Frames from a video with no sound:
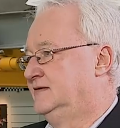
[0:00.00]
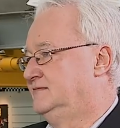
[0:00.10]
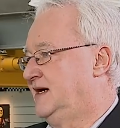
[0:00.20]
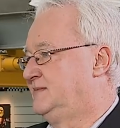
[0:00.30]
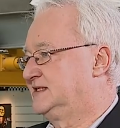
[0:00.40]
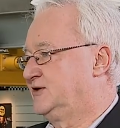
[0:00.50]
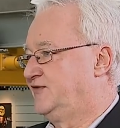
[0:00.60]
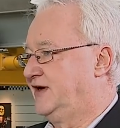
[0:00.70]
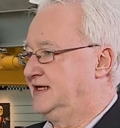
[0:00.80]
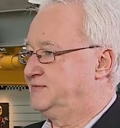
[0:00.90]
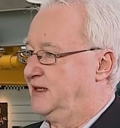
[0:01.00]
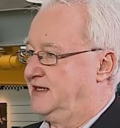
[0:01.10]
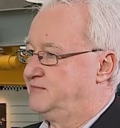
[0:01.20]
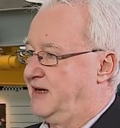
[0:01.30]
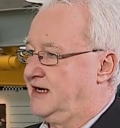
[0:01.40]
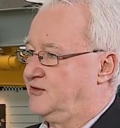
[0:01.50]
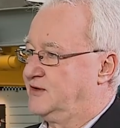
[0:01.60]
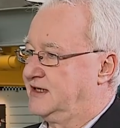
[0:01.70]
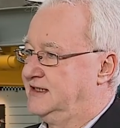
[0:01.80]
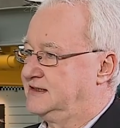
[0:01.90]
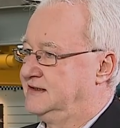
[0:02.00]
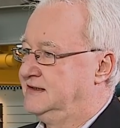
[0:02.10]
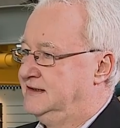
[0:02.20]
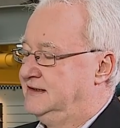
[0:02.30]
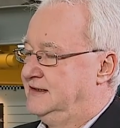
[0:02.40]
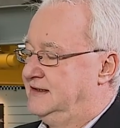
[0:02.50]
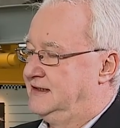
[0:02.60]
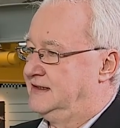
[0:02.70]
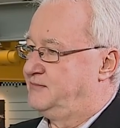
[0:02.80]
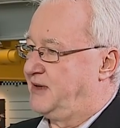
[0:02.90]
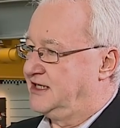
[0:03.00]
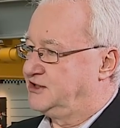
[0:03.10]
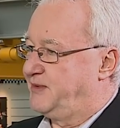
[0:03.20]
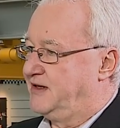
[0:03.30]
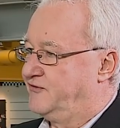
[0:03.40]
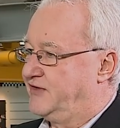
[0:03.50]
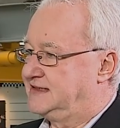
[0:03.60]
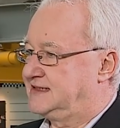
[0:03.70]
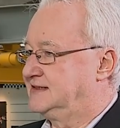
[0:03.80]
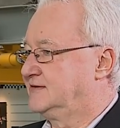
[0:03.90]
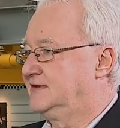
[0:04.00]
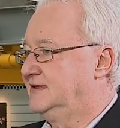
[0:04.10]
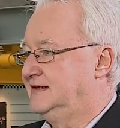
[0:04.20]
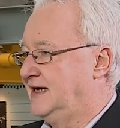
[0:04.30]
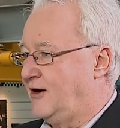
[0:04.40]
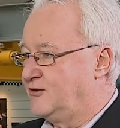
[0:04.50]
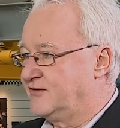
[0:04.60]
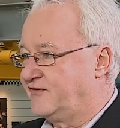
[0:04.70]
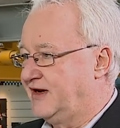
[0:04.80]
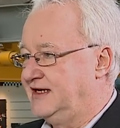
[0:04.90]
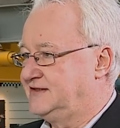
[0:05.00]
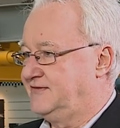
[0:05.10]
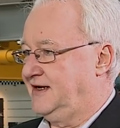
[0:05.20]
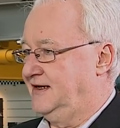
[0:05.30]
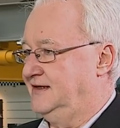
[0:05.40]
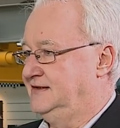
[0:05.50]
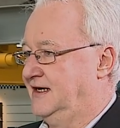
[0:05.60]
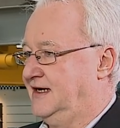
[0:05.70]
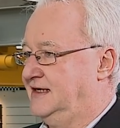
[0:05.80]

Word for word: Machen wir es doch vielleicht mal an ein paar konkreten äh, Beispielen fest. Also augenfällig war ja Ihr